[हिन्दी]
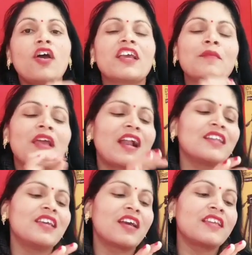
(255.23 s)
और एक ईमेल
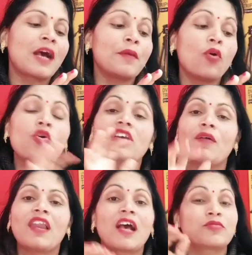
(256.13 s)
आईडी देकर यहाँ पे
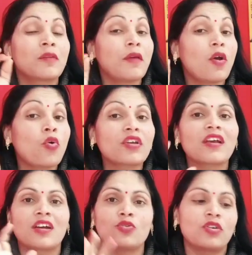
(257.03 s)
ओके वाले ऑप्शन पे
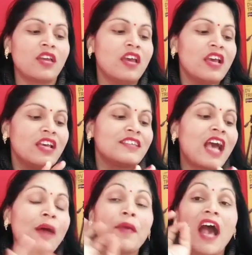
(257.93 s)
ओके कर दोगे
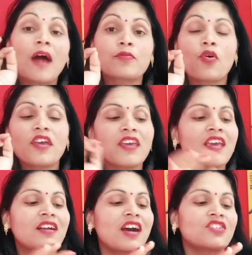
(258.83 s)
यहाँ पे आपको
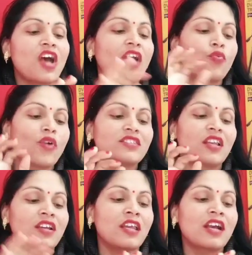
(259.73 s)
एक हज़ार
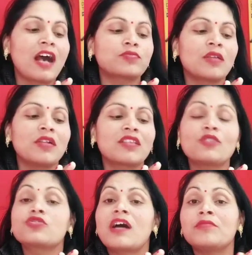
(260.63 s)
वर्ड्स लिखने का ऑप्शन
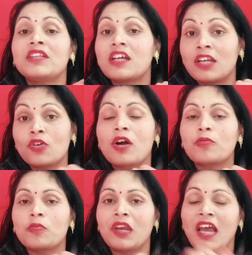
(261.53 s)
मिलता है जो सामने देखने को
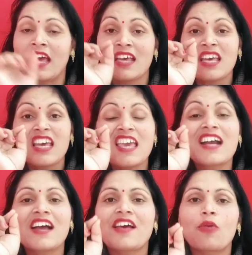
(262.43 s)
आपको मिल रहा है
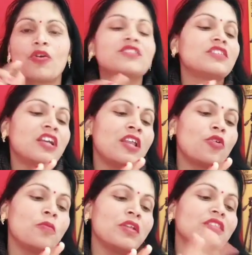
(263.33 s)
एक हज़ार वर्ड्स
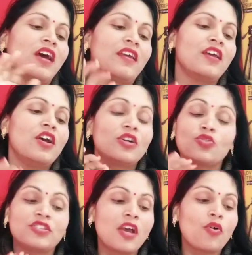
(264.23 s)
देखने को मिलता है
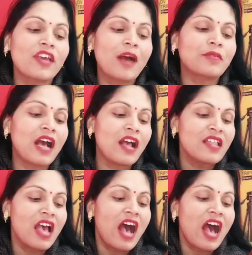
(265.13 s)
तो ये हो गया आपका